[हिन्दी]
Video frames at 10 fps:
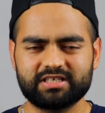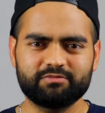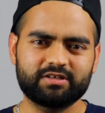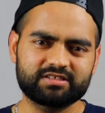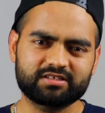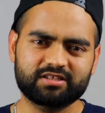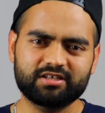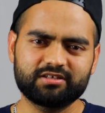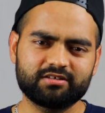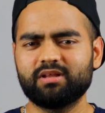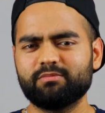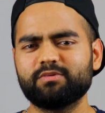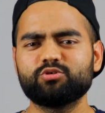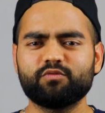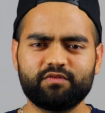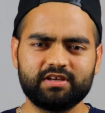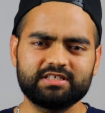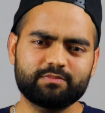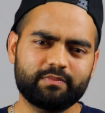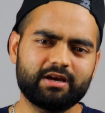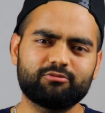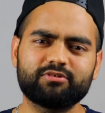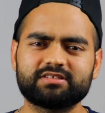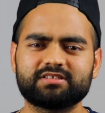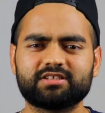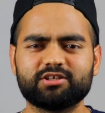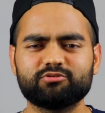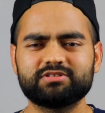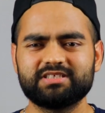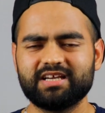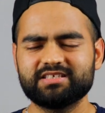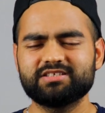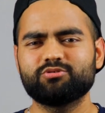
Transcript: सेव कर सकते हैं मतलब अपनी जो फीस पे आउट कर सकते हो जी